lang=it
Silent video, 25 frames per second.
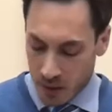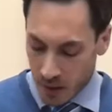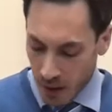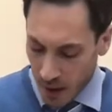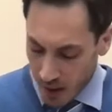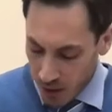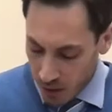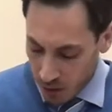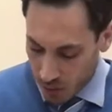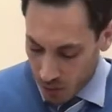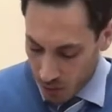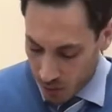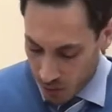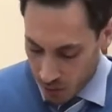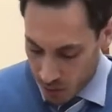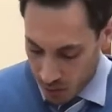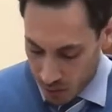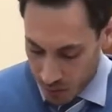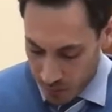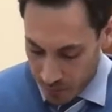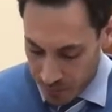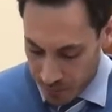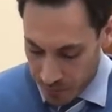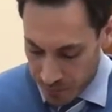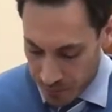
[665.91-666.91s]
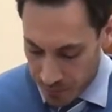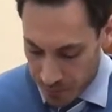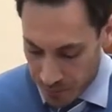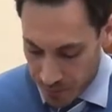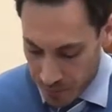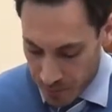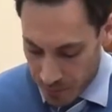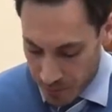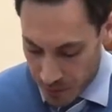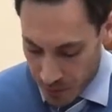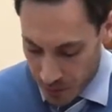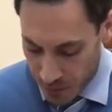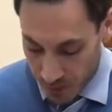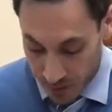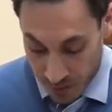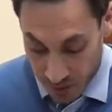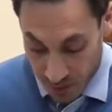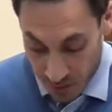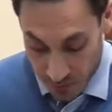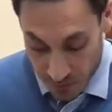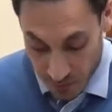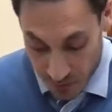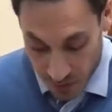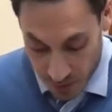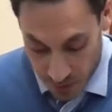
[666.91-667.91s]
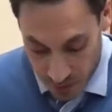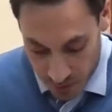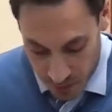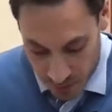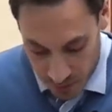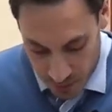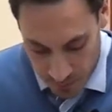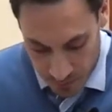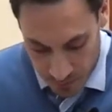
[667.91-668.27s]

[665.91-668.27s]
Ecco cosa significa